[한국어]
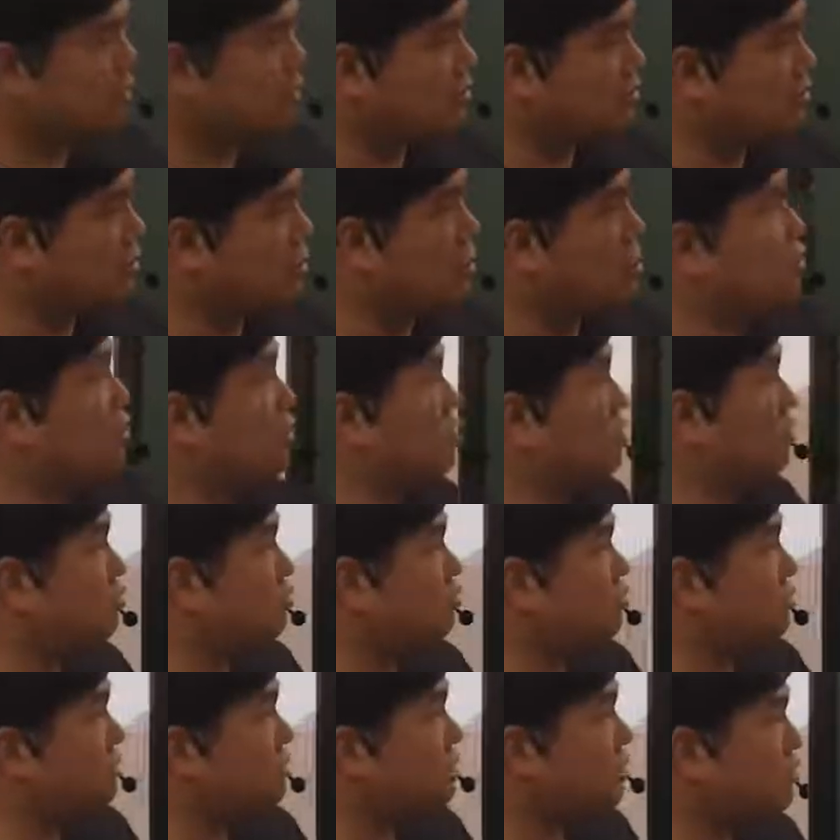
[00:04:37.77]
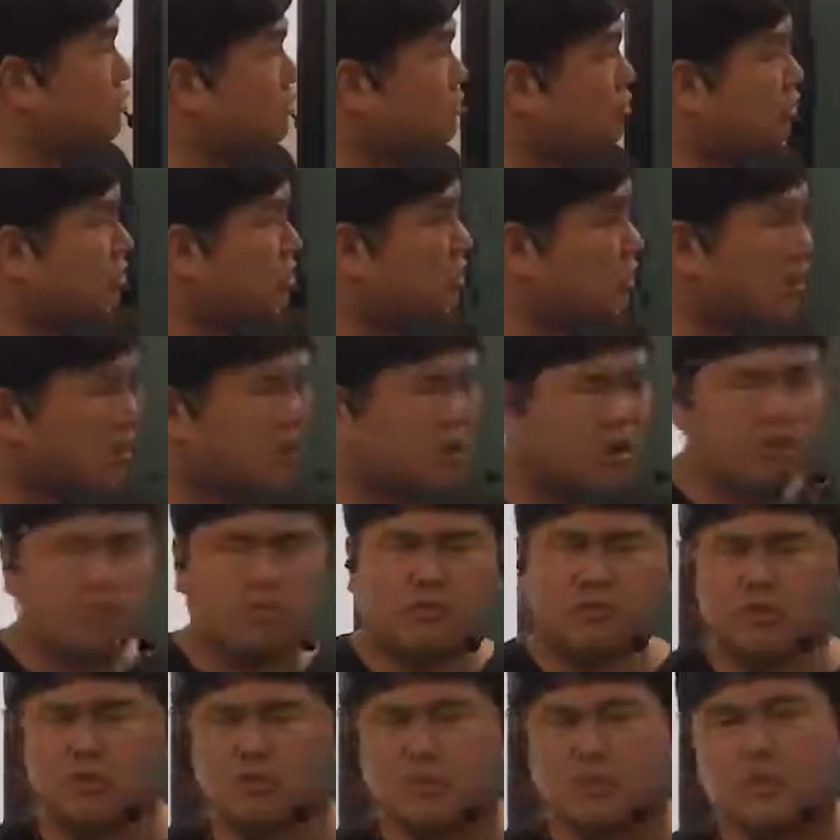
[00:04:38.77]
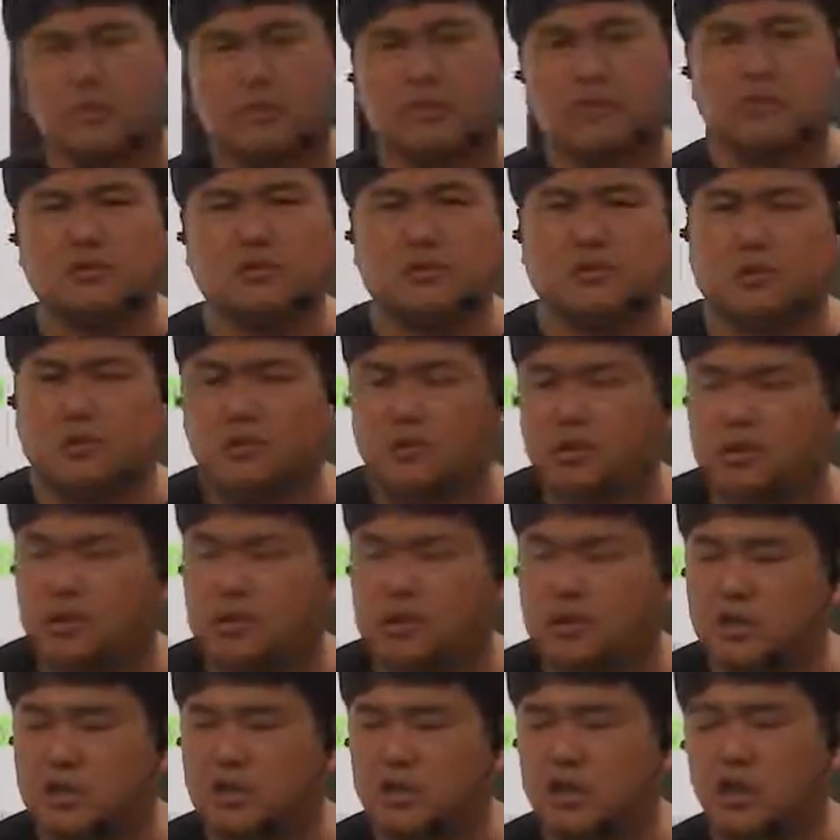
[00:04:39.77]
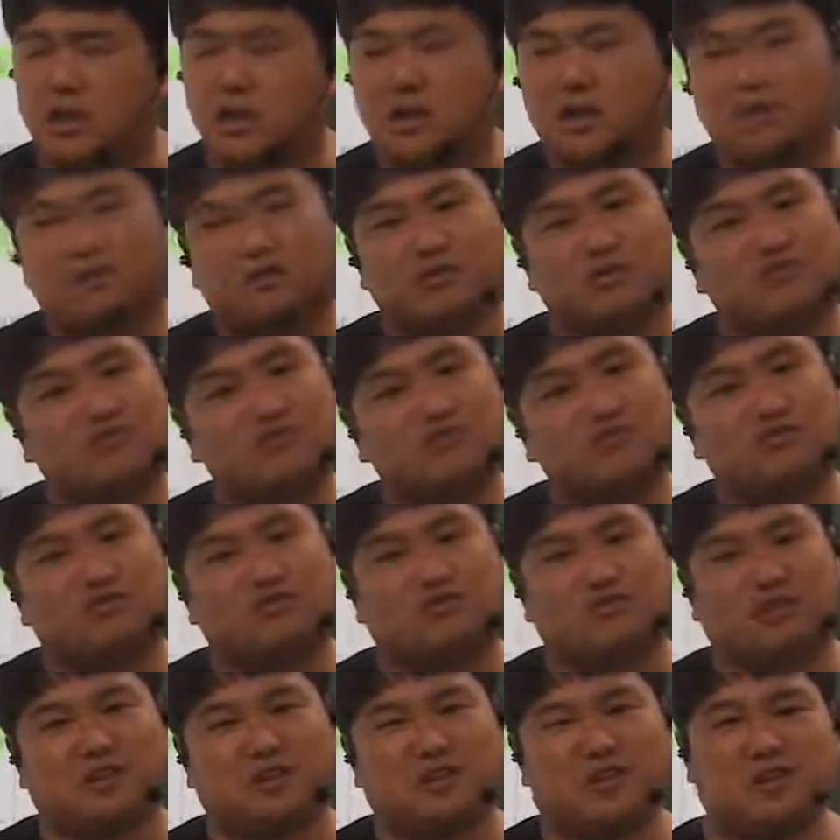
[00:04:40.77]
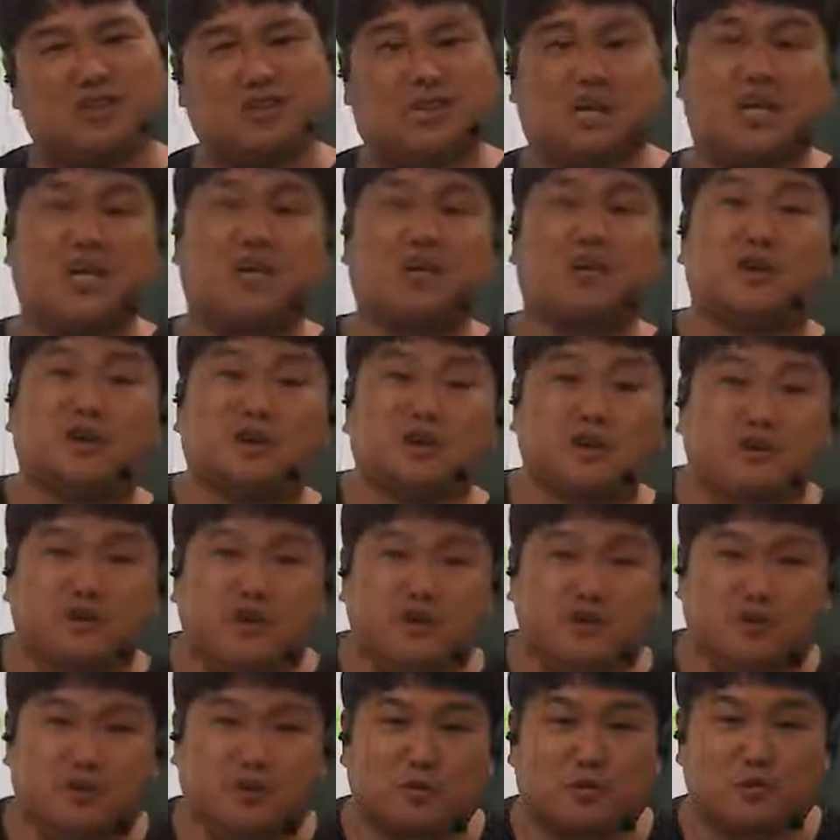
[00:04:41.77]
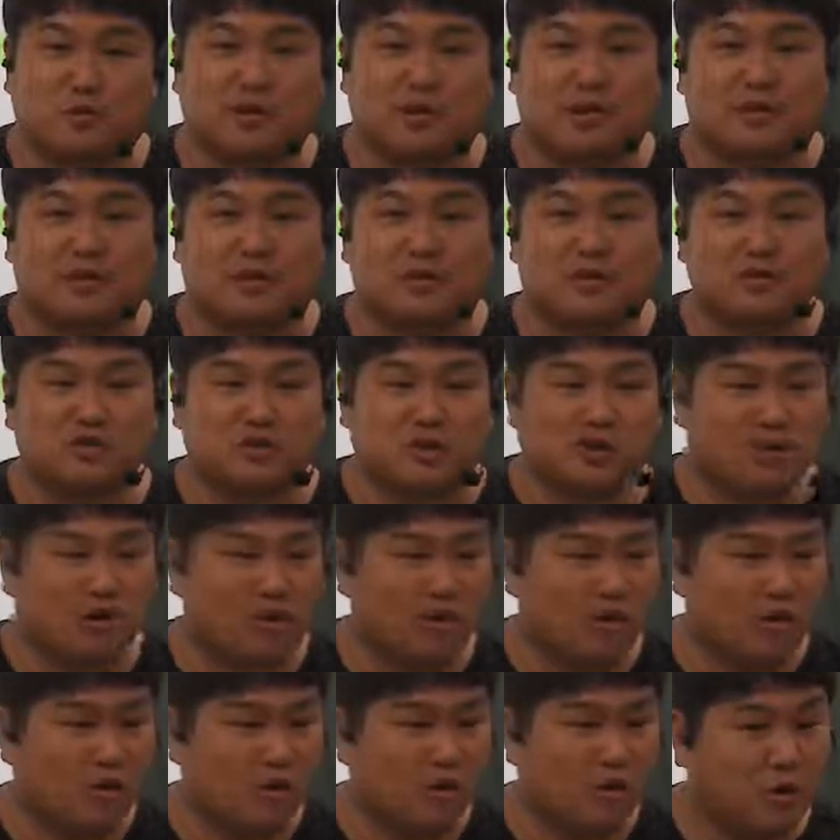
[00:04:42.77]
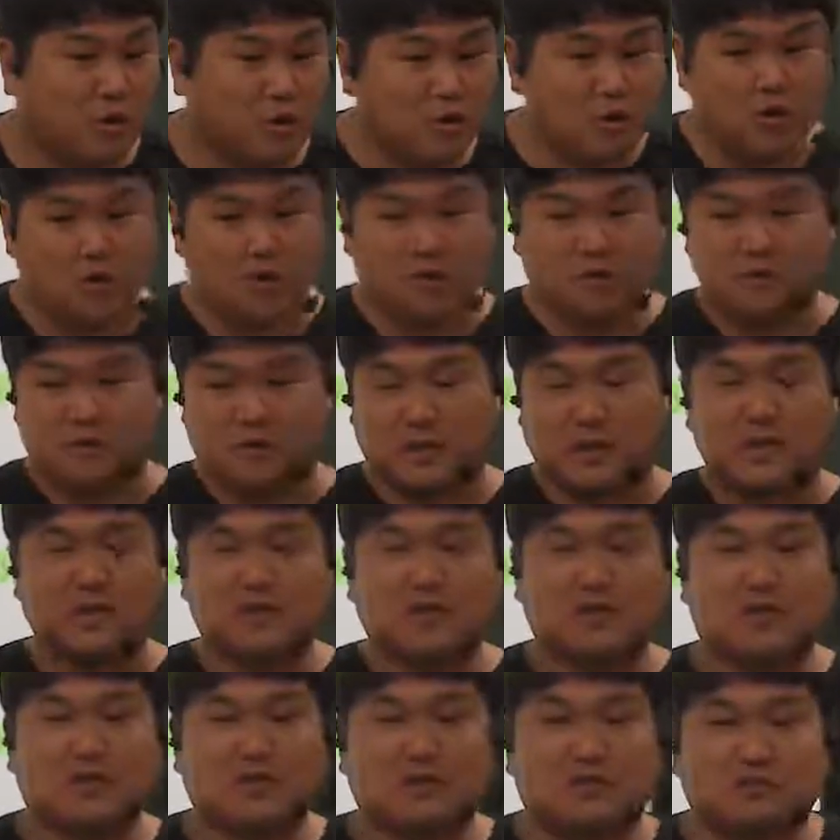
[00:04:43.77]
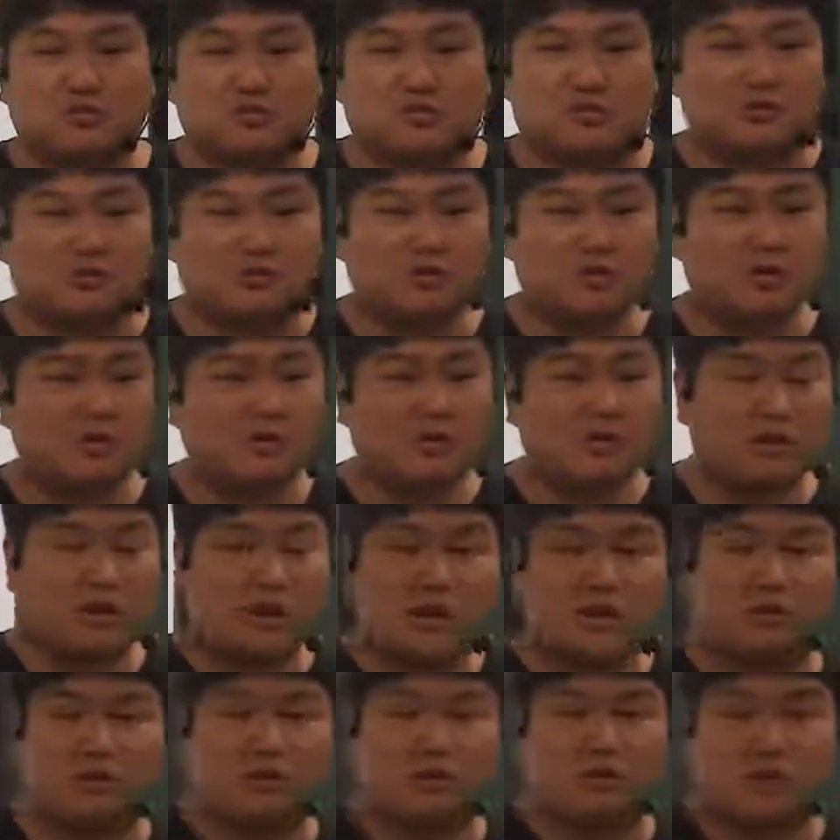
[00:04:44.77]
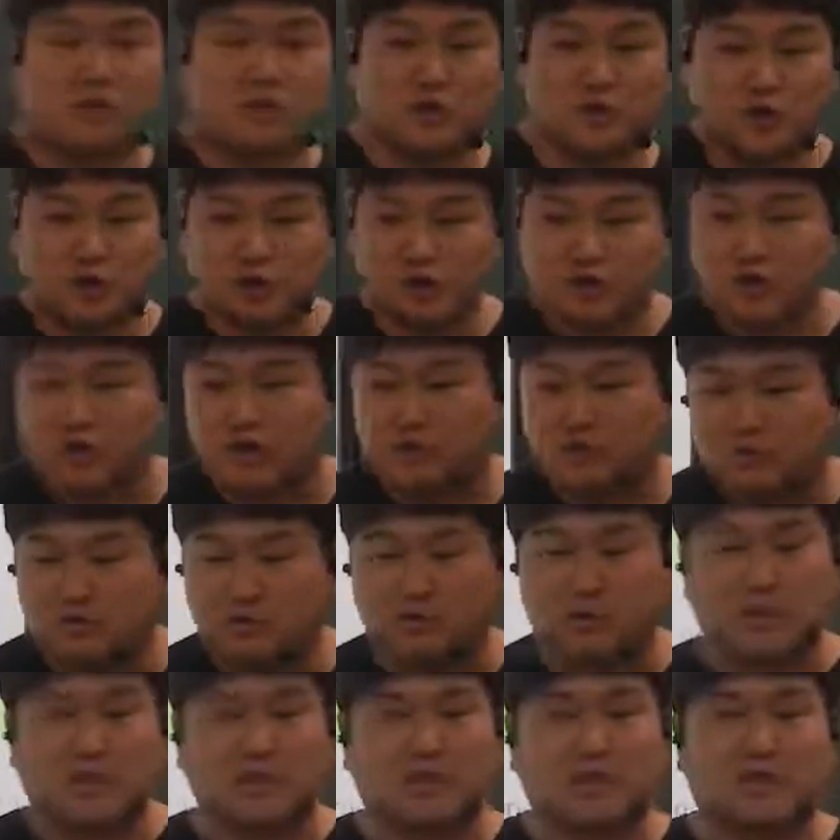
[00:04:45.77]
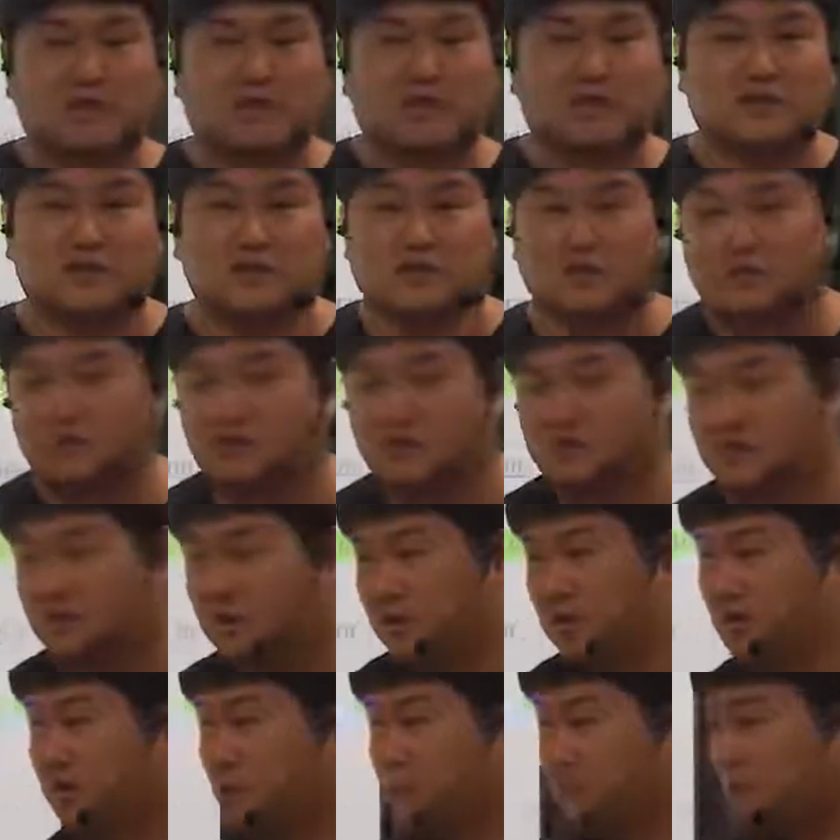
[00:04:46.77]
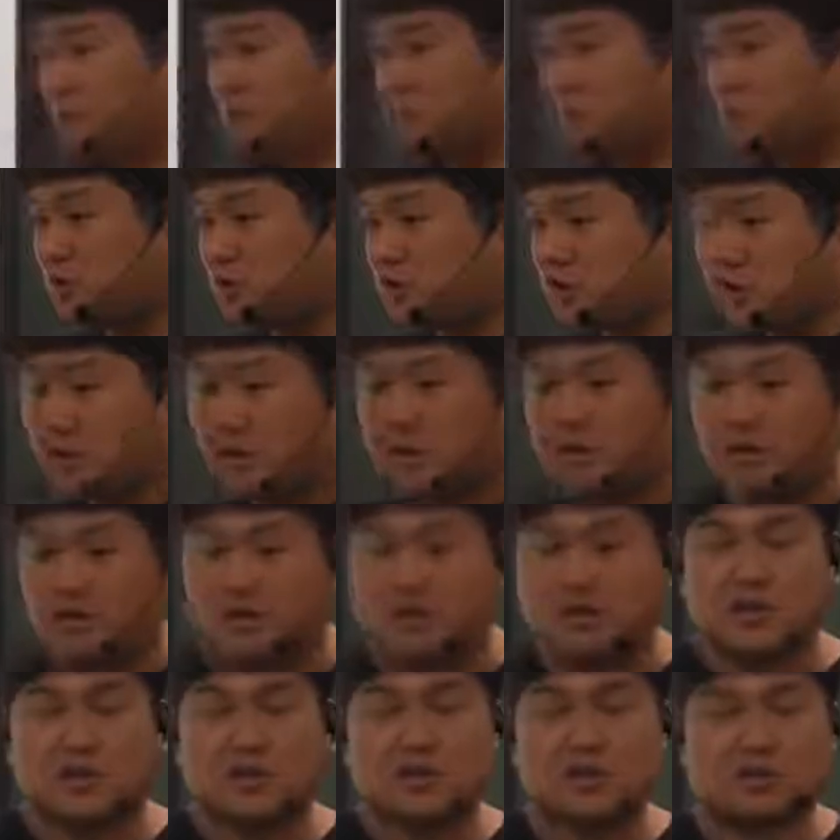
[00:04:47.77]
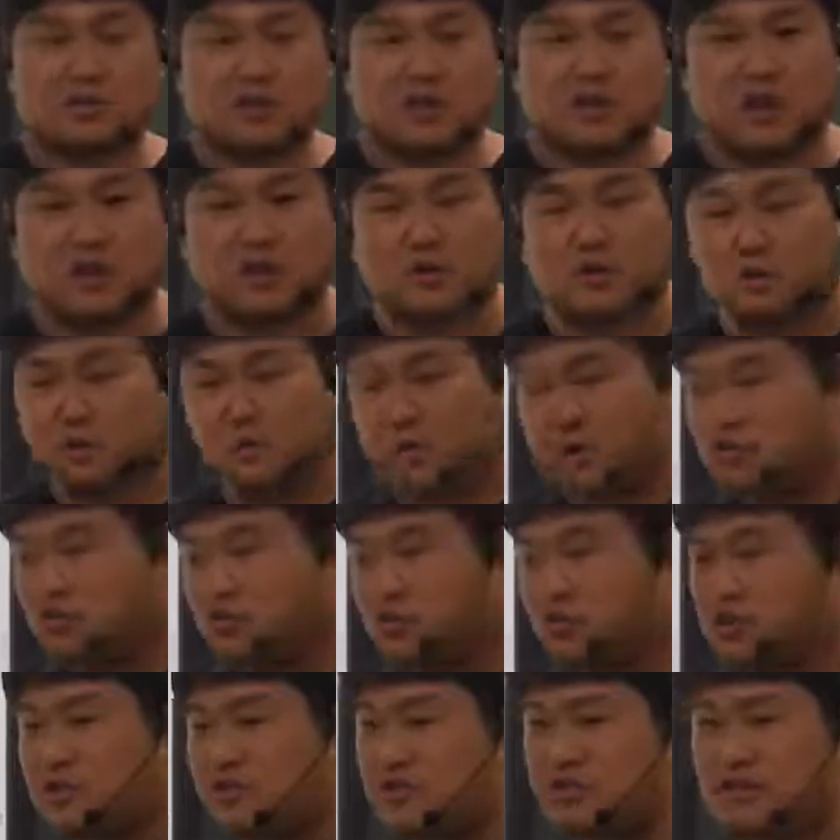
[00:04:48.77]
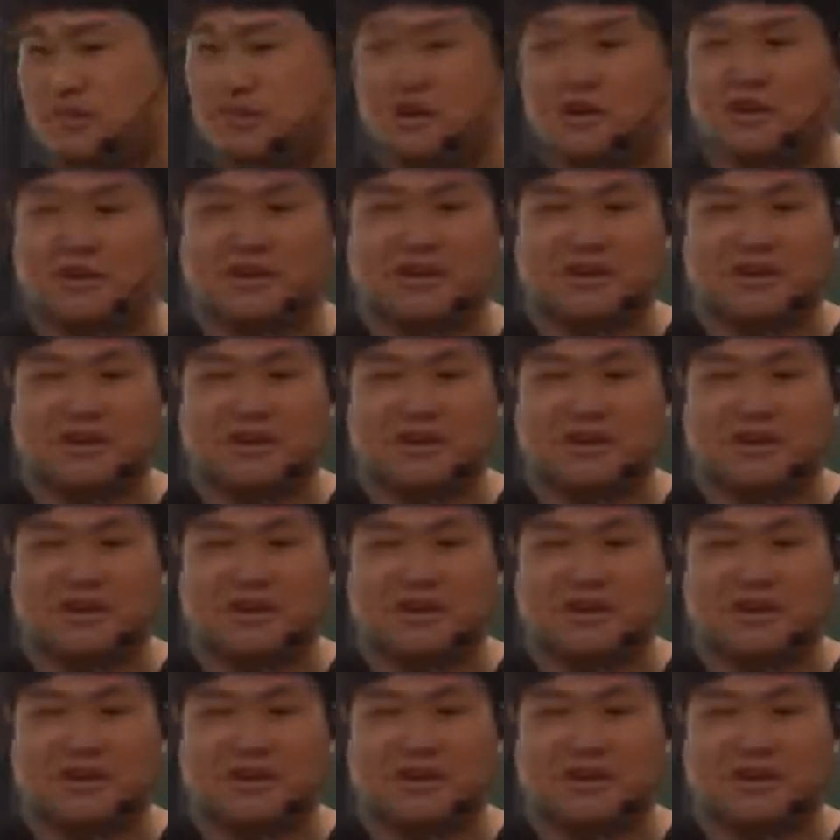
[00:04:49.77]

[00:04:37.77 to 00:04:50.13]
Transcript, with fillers: 아 너도 우리 학교구나 아왜 우리만 이렇게 멀리 됐지 우리 친구가 되자 이렇게 될 확률이 높다라는 거죠 고등학교도 마찬가지고 대학교 뭐 연인들도 마찬가지예요 집에 가는 기차에서 계속 마주치는 거야